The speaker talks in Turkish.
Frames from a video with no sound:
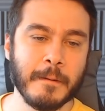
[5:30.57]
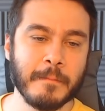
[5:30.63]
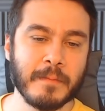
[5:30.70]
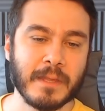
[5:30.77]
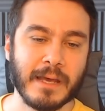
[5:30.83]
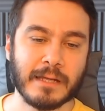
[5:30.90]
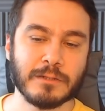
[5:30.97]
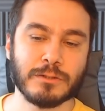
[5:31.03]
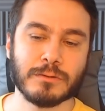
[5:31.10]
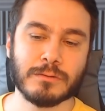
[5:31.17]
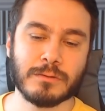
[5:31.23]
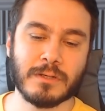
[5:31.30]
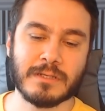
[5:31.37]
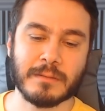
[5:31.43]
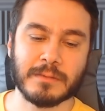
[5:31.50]
Yani şunu
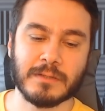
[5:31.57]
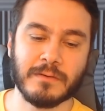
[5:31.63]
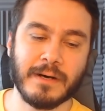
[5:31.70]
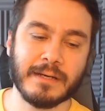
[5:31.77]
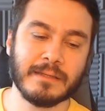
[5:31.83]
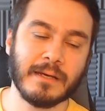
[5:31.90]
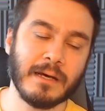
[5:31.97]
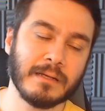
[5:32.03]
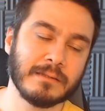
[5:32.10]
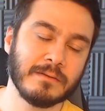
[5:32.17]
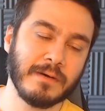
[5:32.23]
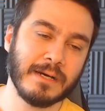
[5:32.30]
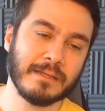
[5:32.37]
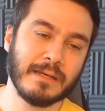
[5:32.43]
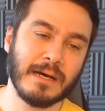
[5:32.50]
söyleyeceğim. Dwight,
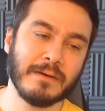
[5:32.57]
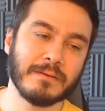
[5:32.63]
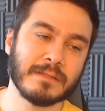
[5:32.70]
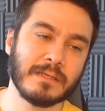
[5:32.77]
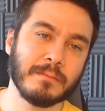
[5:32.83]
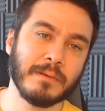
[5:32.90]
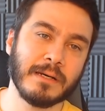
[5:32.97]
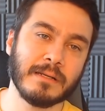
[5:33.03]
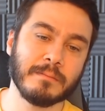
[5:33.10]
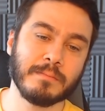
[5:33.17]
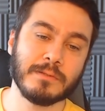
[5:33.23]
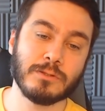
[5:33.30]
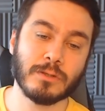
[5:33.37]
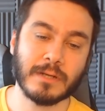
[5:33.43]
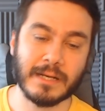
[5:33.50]
Dwight Howard gibi hani
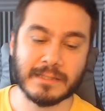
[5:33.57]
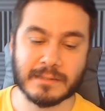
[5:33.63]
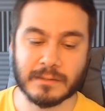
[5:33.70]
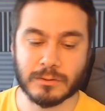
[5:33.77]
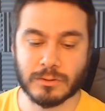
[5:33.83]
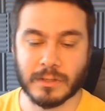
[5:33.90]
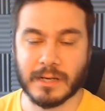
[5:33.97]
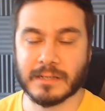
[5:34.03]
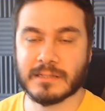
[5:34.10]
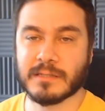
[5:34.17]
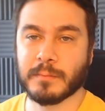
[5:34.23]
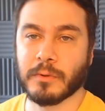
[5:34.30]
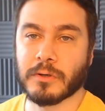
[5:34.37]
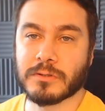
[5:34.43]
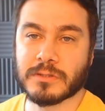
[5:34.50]
birçok aslında şu anki
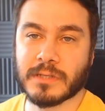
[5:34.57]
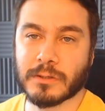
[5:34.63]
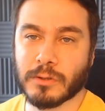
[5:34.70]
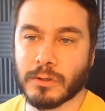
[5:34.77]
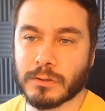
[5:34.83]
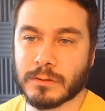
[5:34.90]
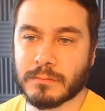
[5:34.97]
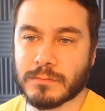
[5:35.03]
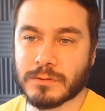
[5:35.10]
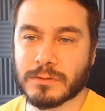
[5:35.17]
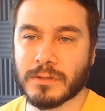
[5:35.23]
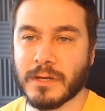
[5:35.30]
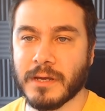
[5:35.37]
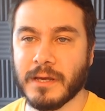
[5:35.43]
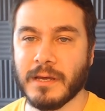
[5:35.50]
sporcuda
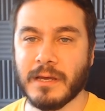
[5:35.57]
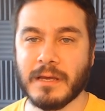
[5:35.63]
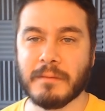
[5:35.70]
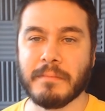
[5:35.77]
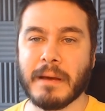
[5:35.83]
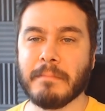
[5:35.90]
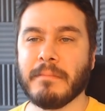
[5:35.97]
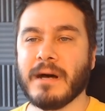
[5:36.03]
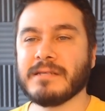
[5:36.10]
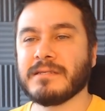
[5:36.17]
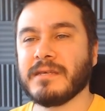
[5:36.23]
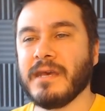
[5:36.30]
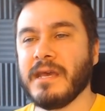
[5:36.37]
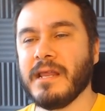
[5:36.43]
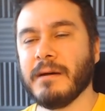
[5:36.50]
gördüğümüz ben
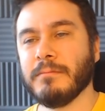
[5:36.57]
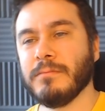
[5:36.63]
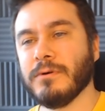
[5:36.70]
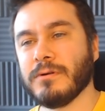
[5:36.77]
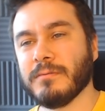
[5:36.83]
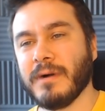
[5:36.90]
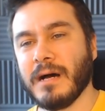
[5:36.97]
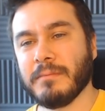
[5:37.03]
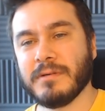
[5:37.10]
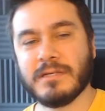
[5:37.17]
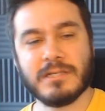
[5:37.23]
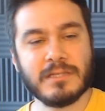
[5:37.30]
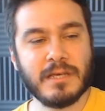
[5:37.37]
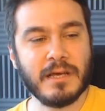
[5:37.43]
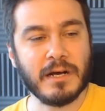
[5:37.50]
maskeye inanmıyorum abi
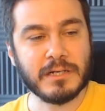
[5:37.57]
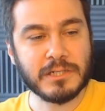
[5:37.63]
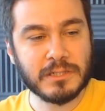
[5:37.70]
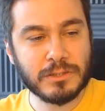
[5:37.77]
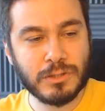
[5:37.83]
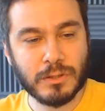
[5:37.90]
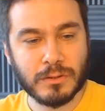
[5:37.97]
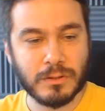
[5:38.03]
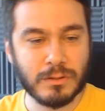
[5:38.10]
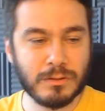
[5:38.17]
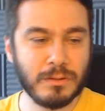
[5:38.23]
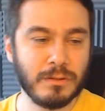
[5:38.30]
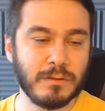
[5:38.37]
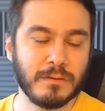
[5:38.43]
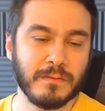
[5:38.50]
işte aşı çok
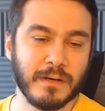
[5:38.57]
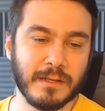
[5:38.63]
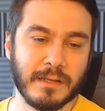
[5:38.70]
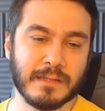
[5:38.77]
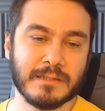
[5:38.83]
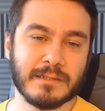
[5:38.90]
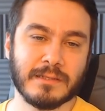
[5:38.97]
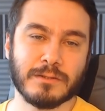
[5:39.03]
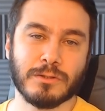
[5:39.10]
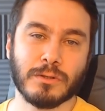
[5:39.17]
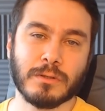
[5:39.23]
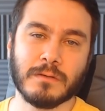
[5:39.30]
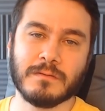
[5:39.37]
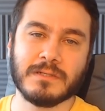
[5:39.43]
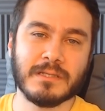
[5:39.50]
kötü falan işte
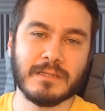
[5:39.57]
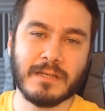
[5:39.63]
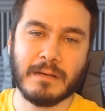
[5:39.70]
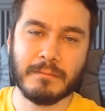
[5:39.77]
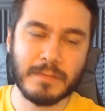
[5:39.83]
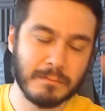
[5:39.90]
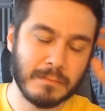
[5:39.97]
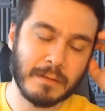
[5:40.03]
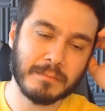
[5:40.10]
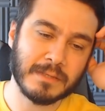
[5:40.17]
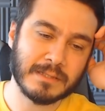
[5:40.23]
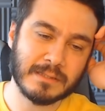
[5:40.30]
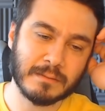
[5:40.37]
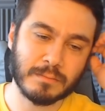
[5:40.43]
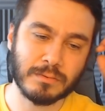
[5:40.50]
Djokovic'inden bilmem
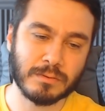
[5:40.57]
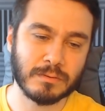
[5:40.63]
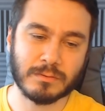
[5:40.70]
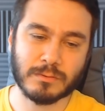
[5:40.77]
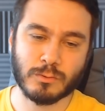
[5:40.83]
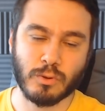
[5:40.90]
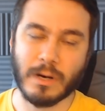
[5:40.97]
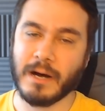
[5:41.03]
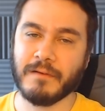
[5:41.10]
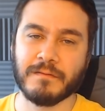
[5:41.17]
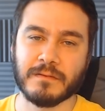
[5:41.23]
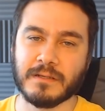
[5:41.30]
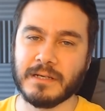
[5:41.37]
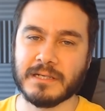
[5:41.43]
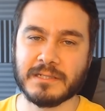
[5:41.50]
nesine bu
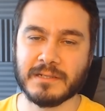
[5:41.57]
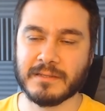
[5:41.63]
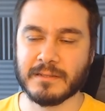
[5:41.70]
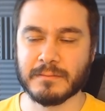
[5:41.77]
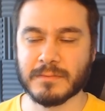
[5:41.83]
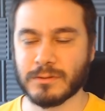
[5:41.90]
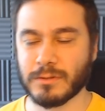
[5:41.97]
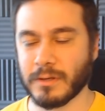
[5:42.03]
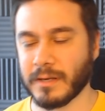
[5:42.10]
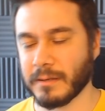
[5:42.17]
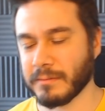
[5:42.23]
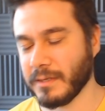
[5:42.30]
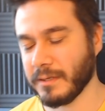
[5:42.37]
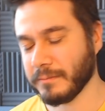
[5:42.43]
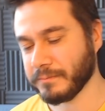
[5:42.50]
tuhaflığı yaşadığımız
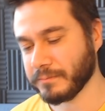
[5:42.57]
dönemde